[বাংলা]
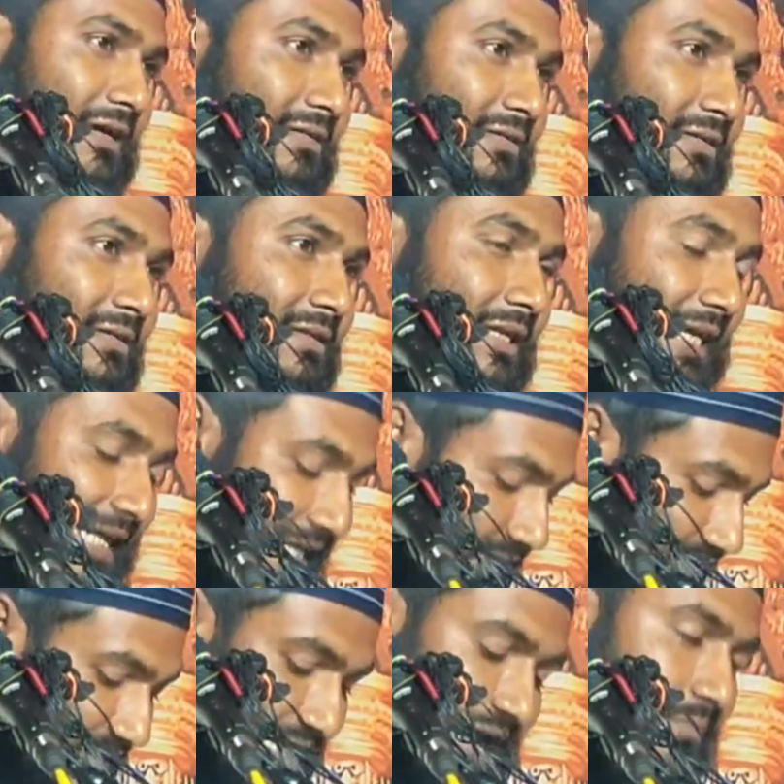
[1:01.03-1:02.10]
করা
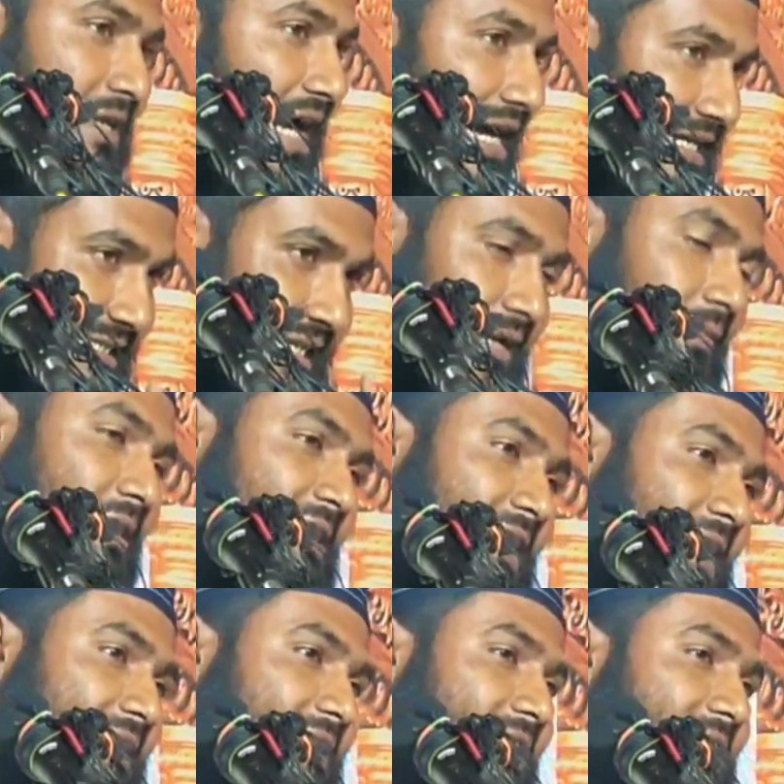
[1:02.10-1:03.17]
এখান থেকে আপনি হায়দ্রাবাদে
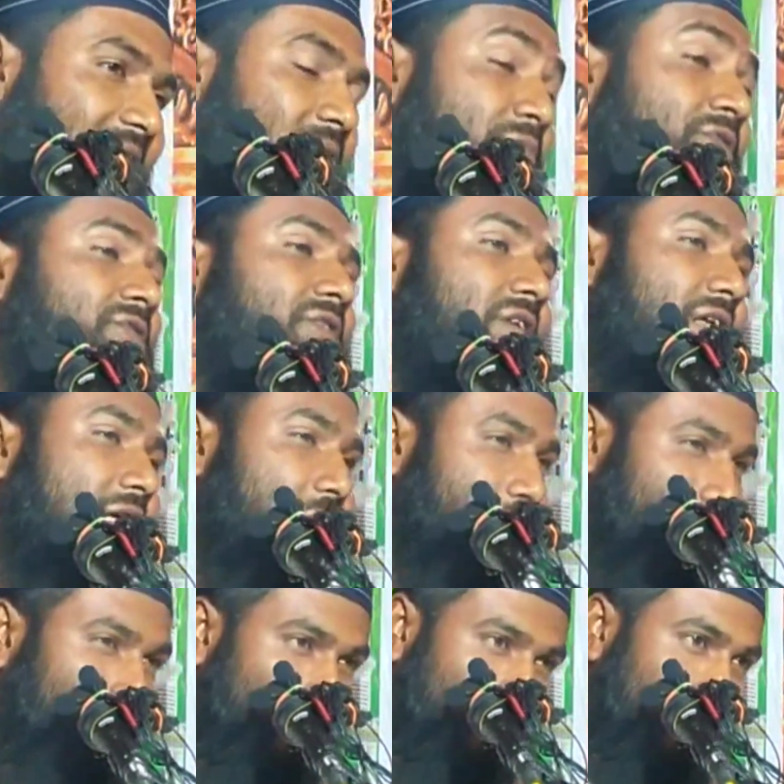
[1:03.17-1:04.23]
গেছেন রাজমিস্ত্রি কাজ
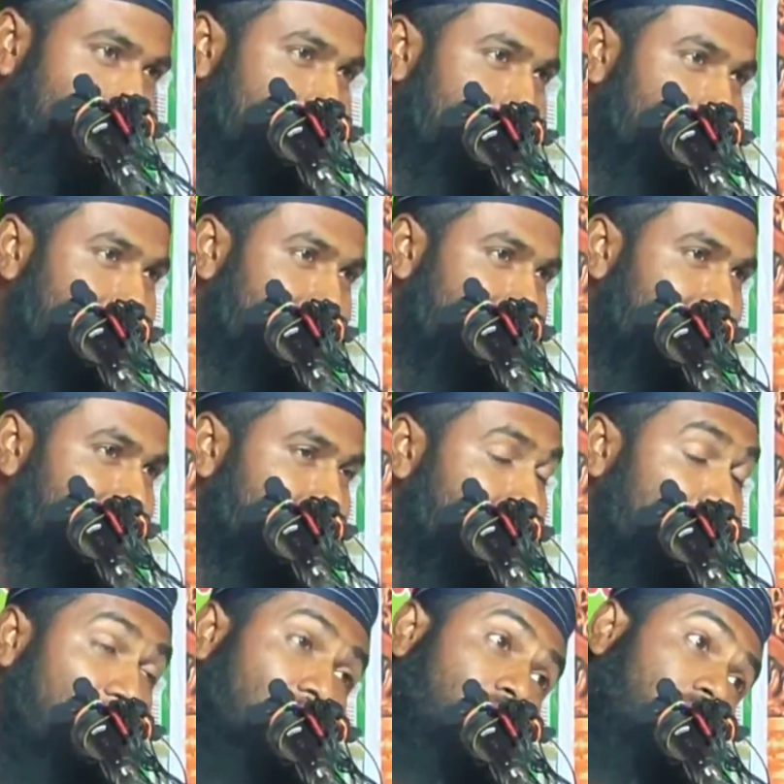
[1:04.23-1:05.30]
করেন
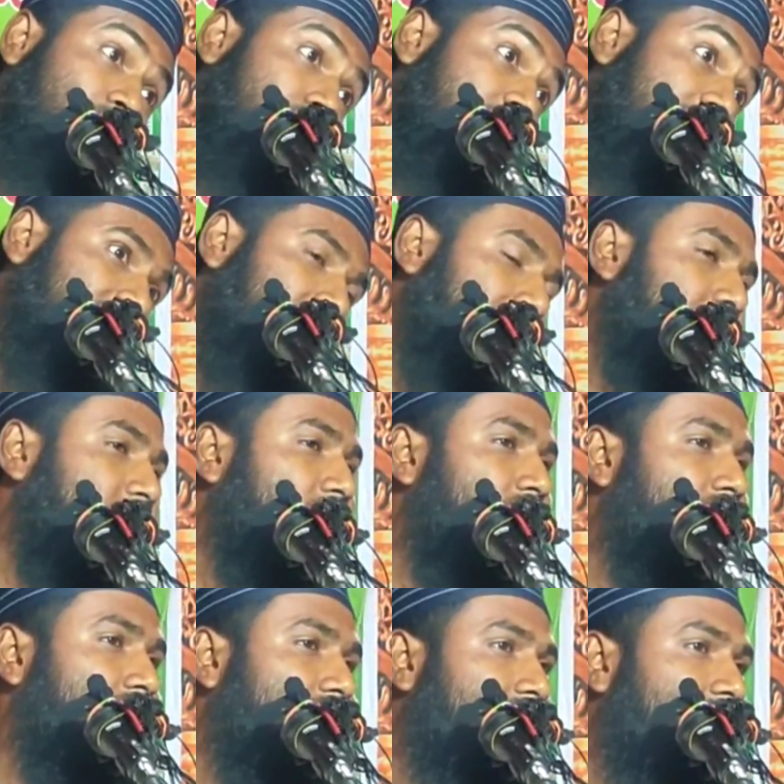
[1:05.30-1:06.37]
ভালো করে বোঝার চেষ্টা
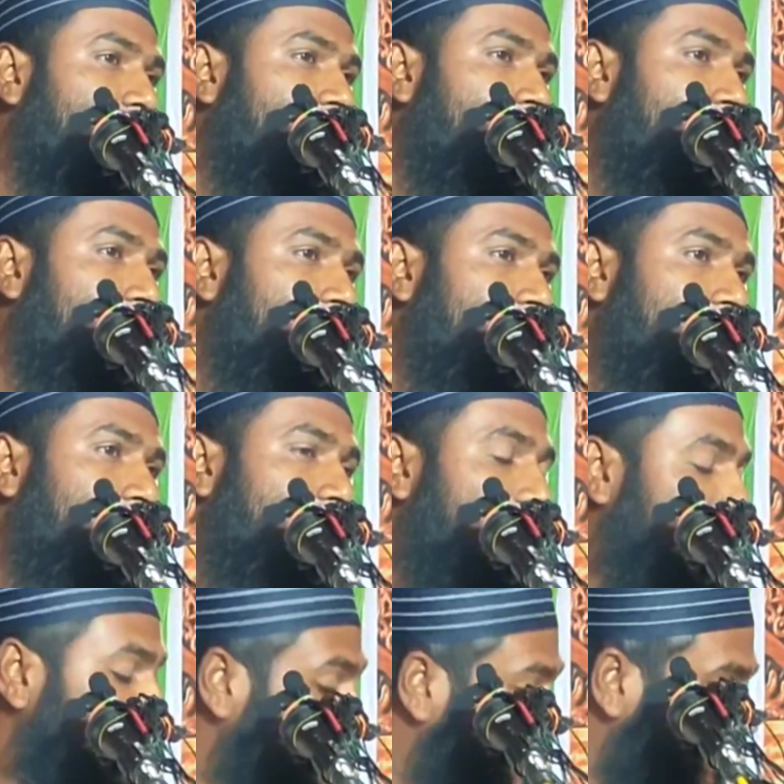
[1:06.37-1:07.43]
করুন
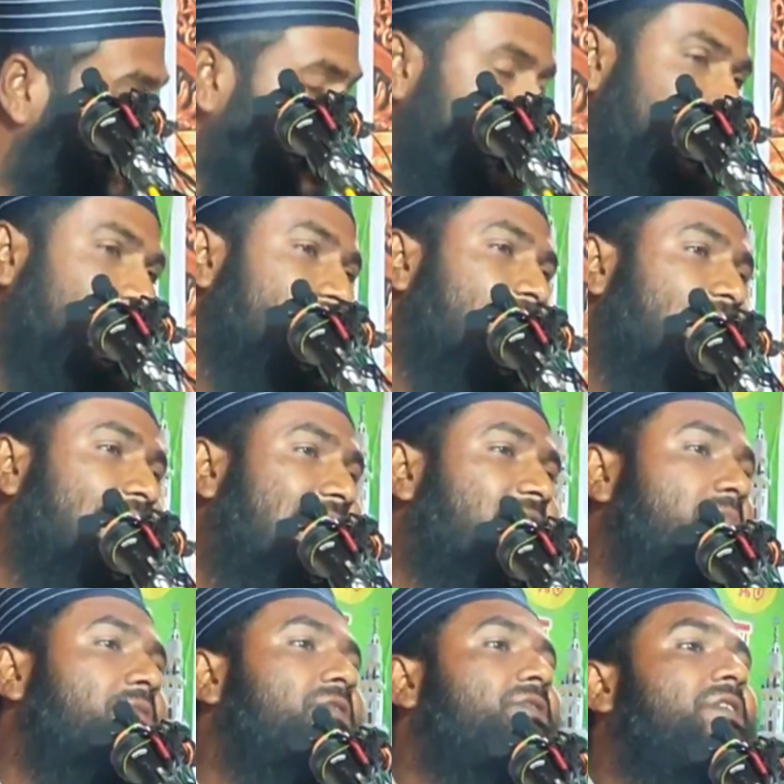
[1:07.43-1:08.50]
হায়দ্রাবাদে গেছেন
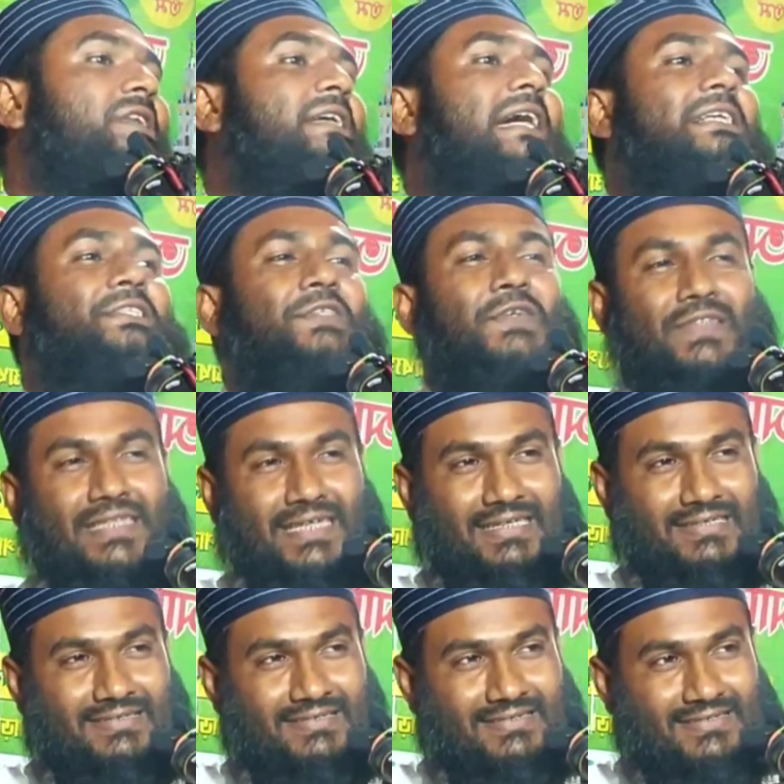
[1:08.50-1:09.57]
রাজমিস্ত্রি কাজ করতে